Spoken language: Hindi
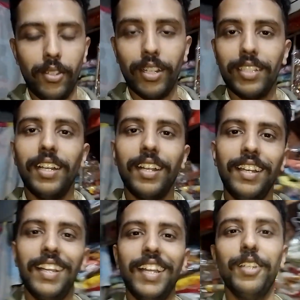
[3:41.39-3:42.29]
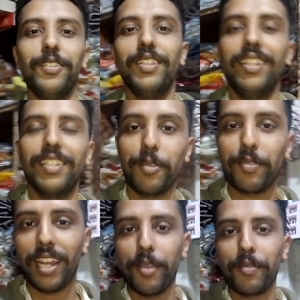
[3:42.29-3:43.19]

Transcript: और अच्छा अगर लगा तो सब्सक्राइब